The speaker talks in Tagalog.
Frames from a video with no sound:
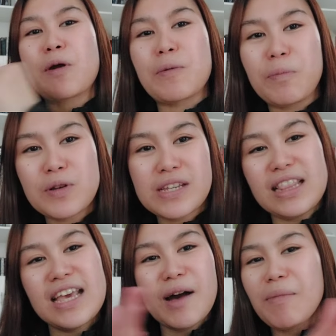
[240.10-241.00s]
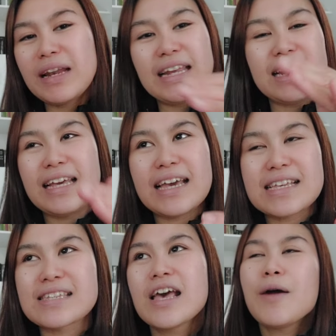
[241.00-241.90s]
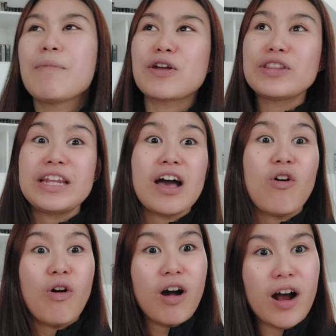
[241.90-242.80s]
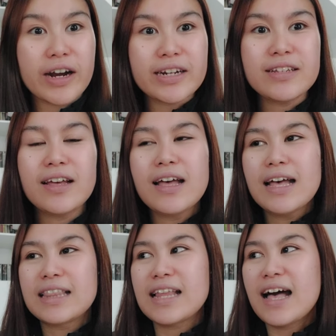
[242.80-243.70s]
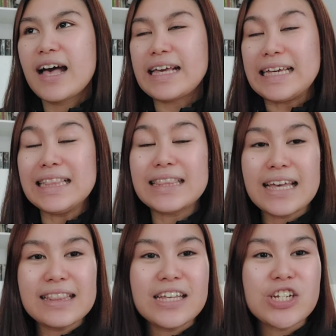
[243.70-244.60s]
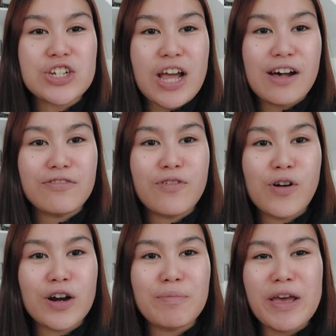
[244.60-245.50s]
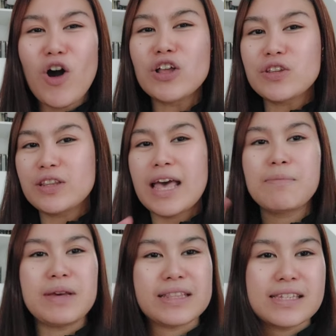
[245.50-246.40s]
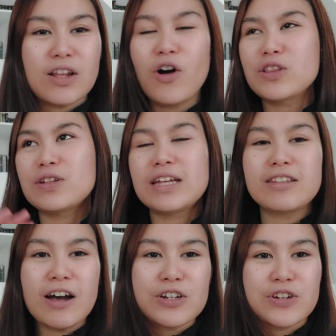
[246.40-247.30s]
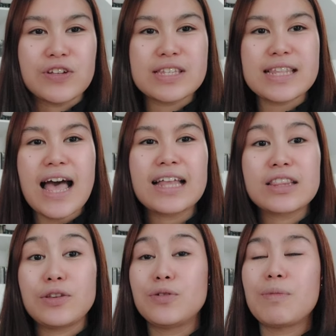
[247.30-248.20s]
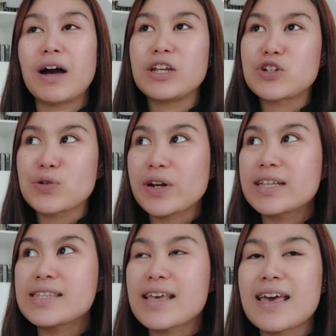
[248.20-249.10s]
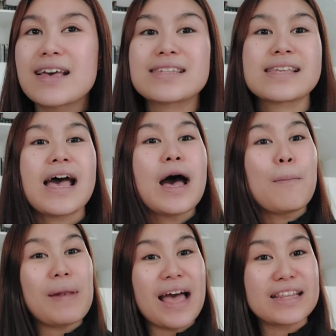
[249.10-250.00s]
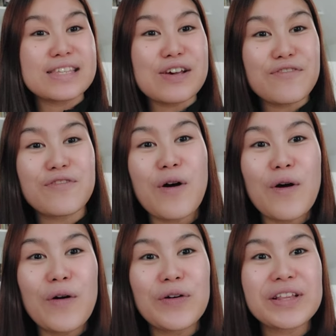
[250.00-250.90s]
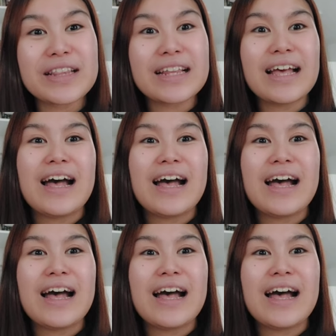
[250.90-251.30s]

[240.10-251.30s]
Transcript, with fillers: purpose, hindi ka malilihis. Meron din akong card na intended siya for my auto-debits, auto-deductions. Lahat yung mga insurances, plan sa phone,